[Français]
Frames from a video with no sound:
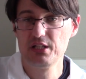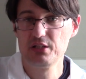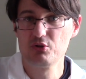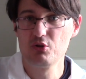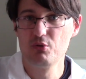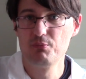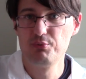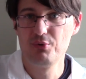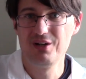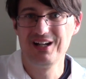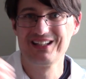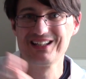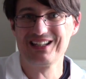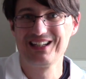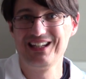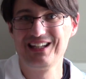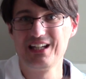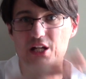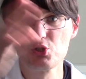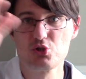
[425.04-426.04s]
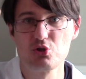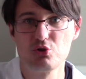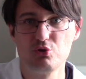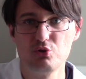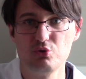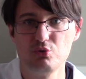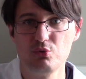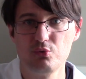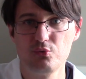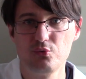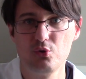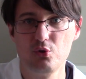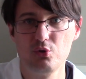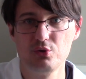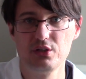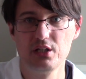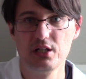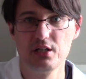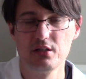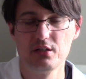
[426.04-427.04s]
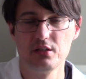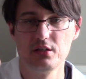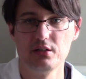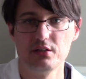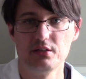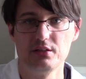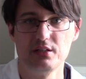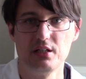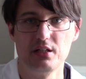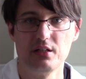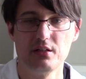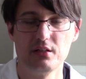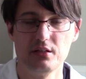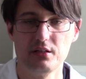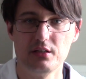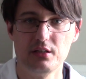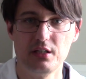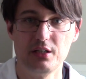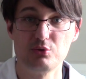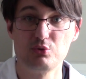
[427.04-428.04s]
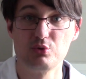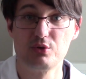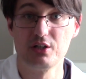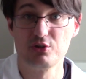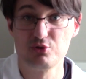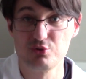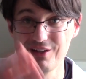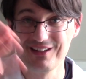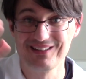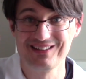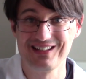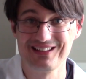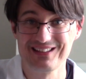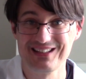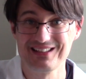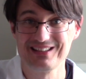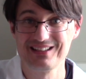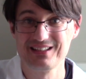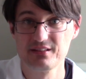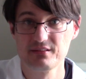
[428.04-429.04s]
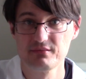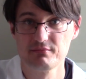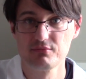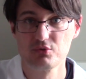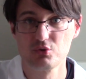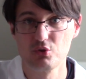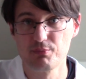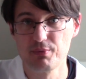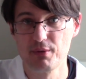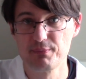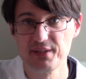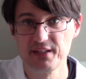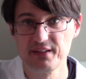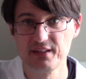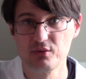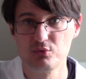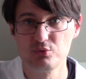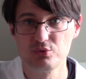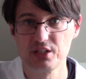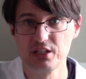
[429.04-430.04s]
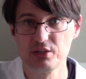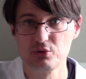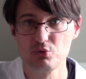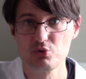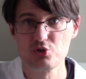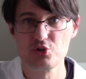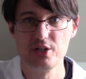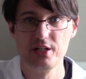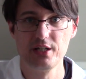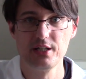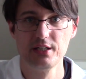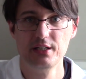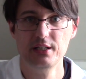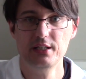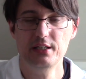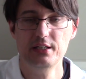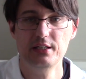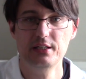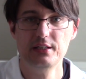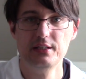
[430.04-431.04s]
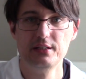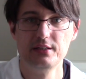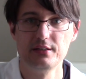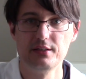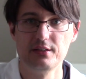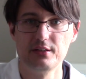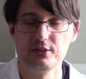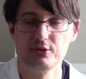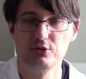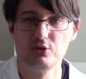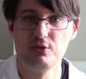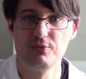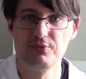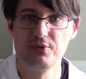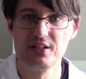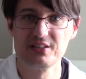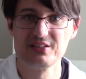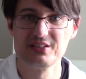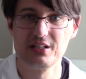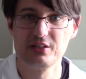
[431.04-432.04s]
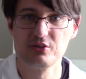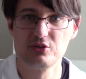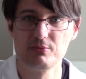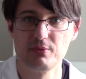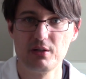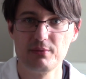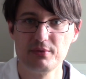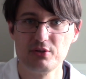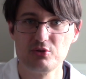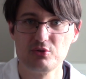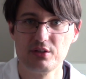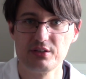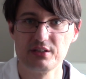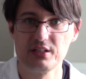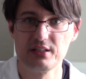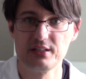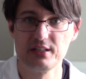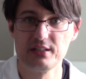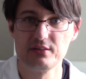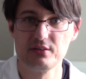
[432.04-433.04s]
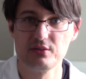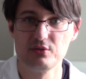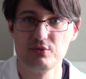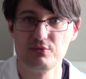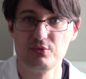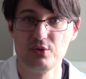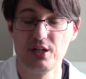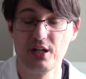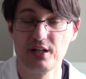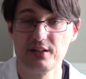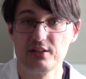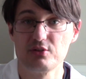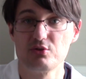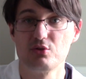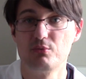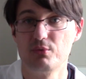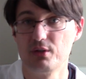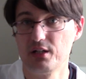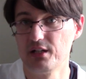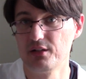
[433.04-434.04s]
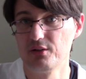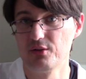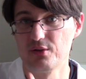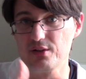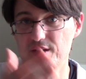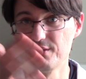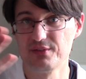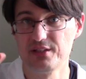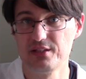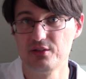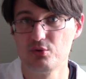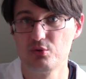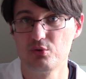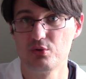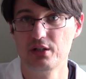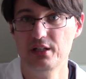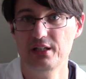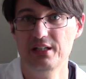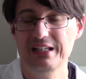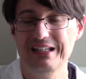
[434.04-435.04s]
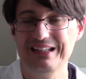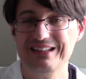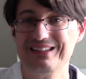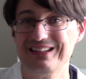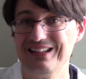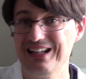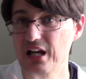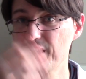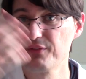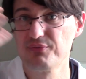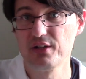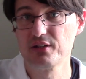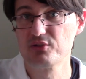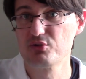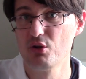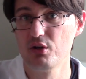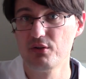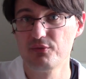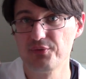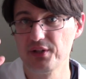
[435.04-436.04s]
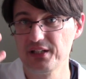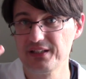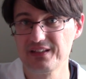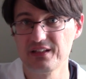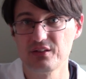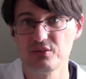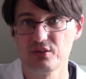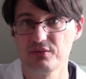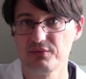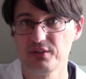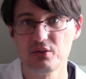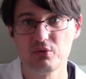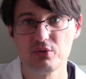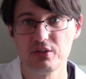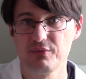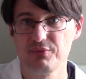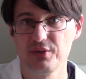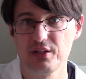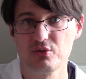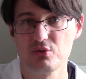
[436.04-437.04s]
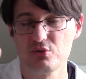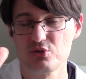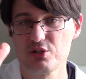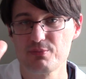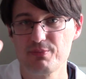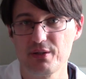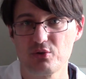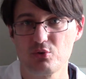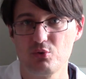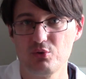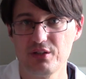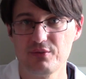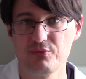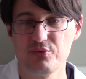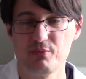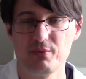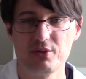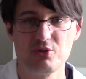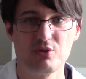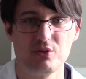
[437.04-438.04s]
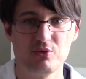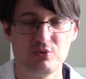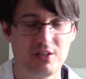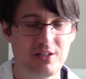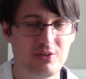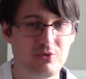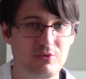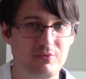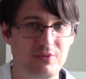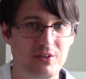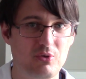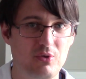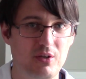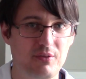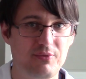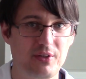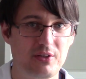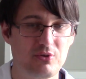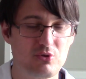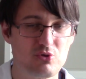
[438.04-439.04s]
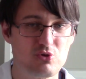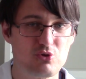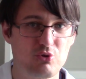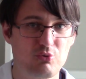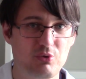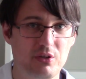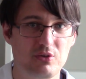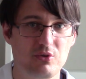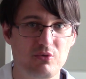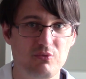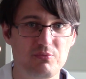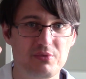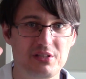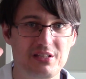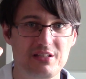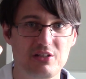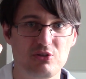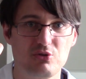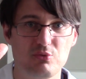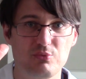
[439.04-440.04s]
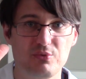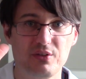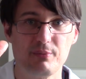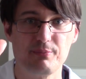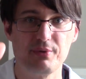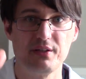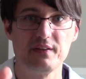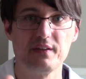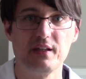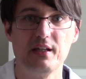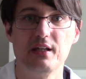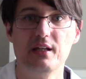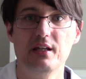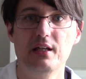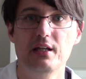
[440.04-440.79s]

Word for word: qu'on pourra créer quelque chose de nouveau, dans, euh, en tout cas sur Internet, parce que papier, ça coûterait trop cher euh, de le faire directement, mais sur Internet, de vulgarisation. Voilà, alors la vidéo, c'est de la réflexion en fait, c'est une vision réflexion, j'ai pas trop d'informations à donner, c'est une vision réflexion, je souhaite que vous me disiez ce que vous en pensez